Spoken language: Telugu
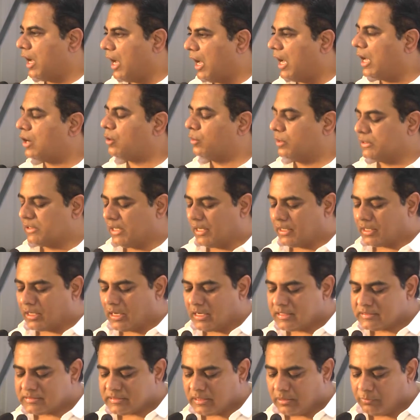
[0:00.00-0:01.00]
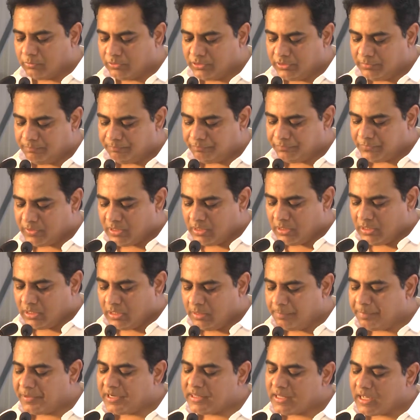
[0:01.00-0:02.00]
ఆరు వందల ఎకరాల స్థలం ఉంది
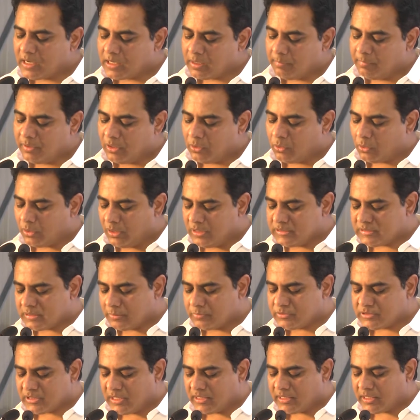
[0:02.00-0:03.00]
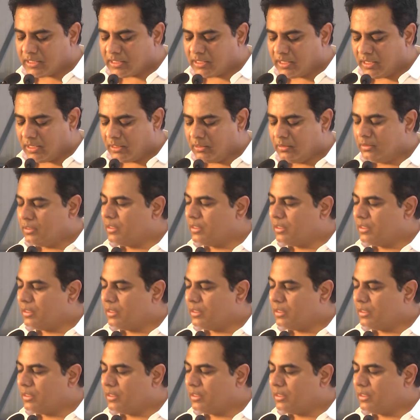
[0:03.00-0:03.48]
ఇప్పటిదాకా మనం కొన్ని సంస్థలకు ఇక్కడ